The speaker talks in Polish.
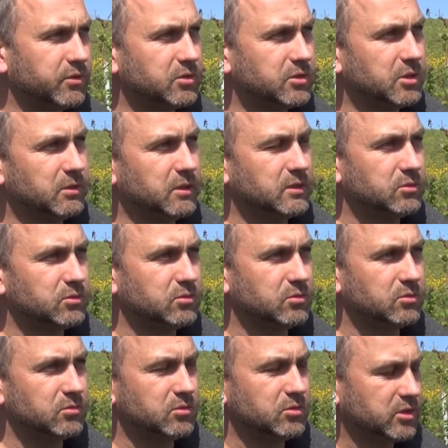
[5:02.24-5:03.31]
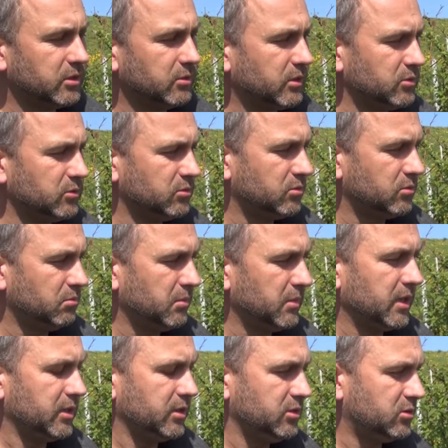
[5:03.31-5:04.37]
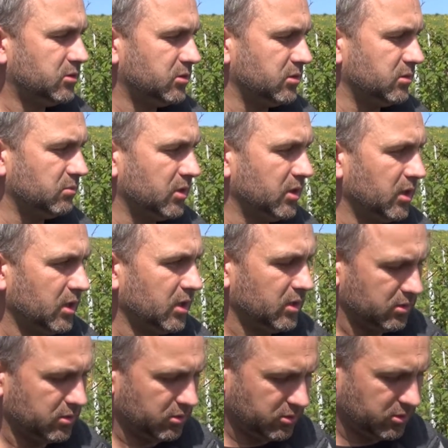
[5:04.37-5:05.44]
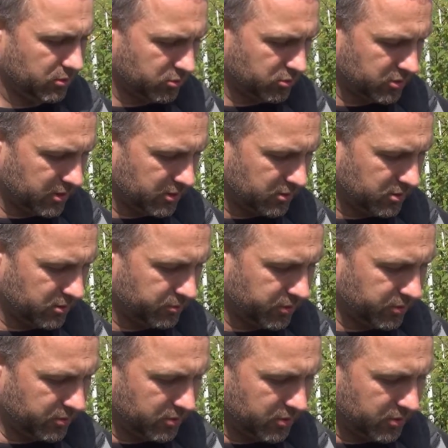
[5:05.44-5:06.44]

o działańcu, działaniu mechanicznym. To są różnego typu